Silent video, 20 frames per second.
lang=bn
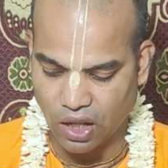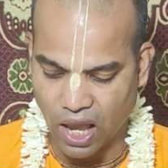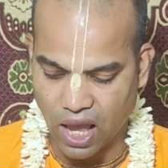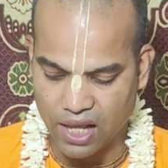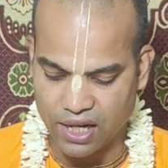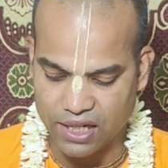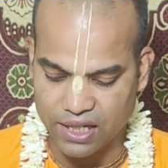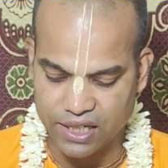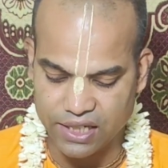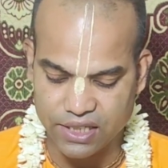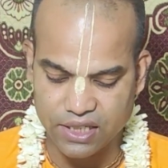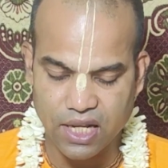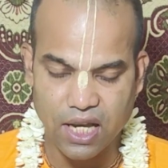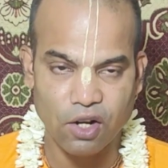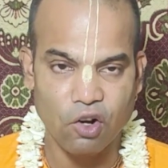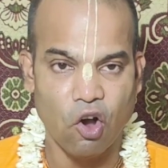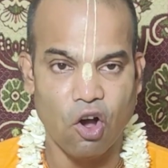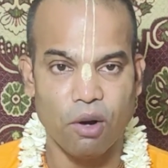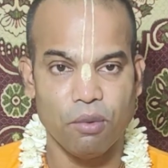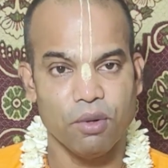আর এইটা
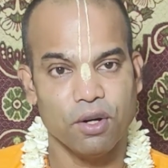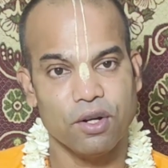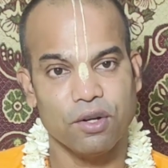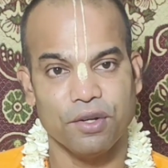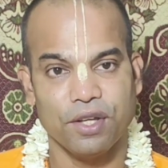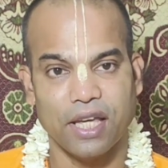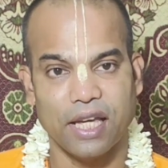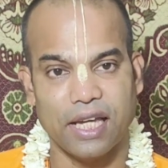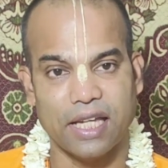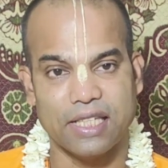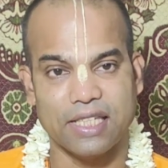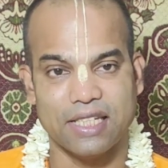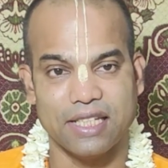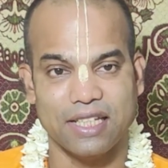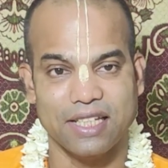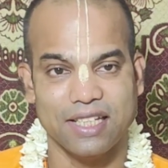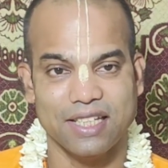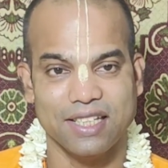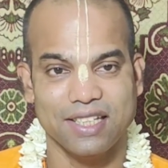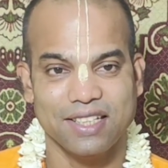খবর হয়ে
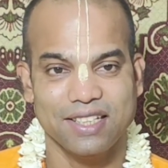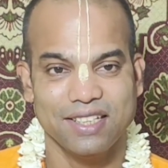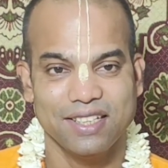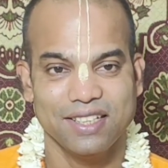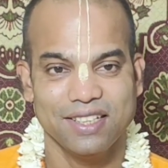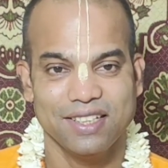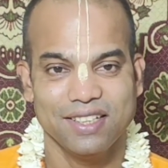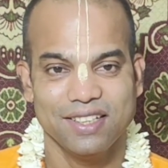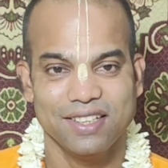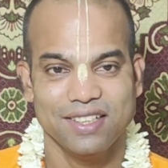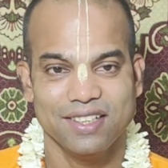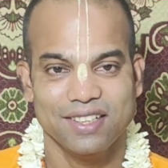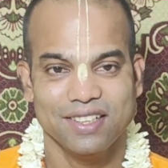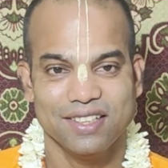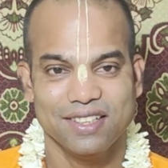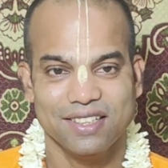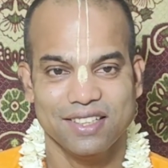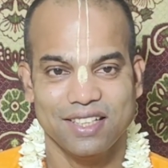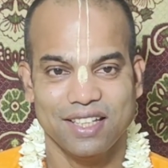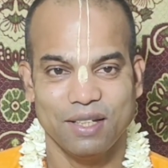গেছে
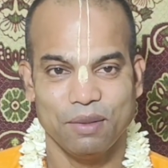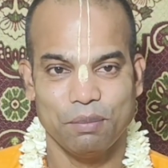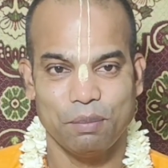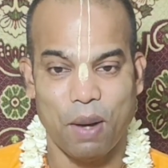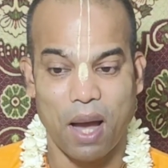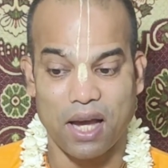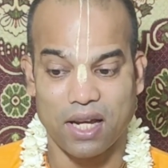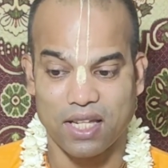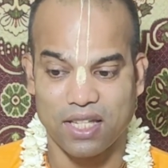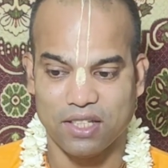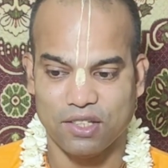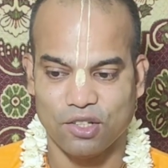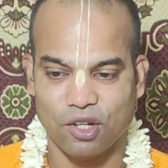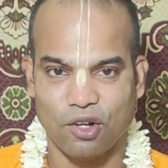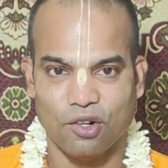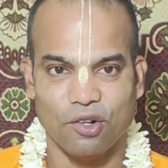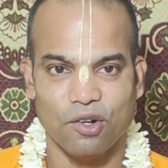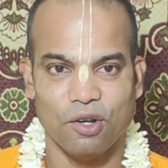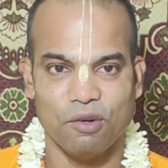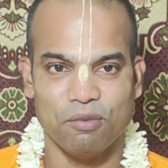যে পাখি
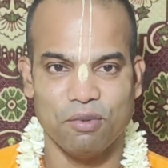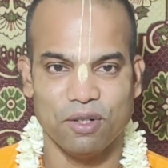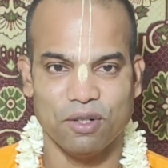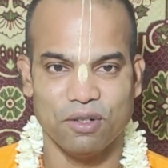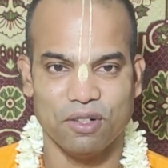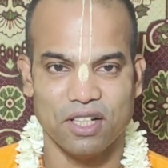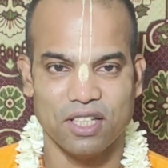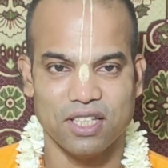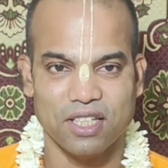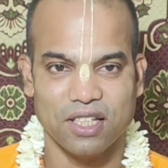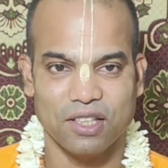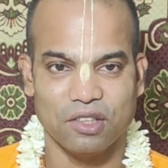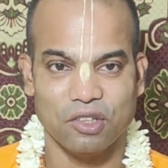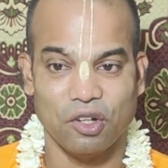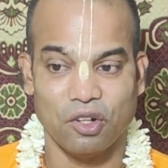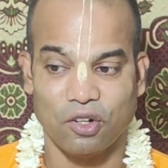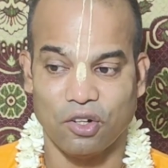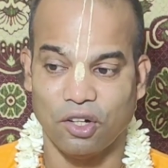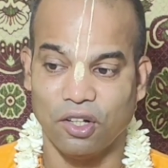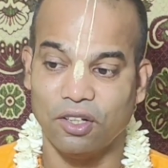সংকল্প করেছে
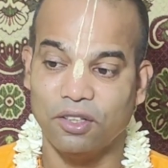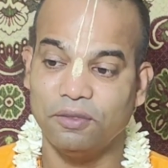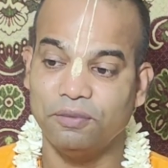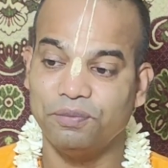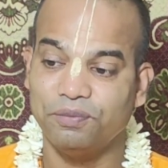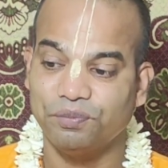তখন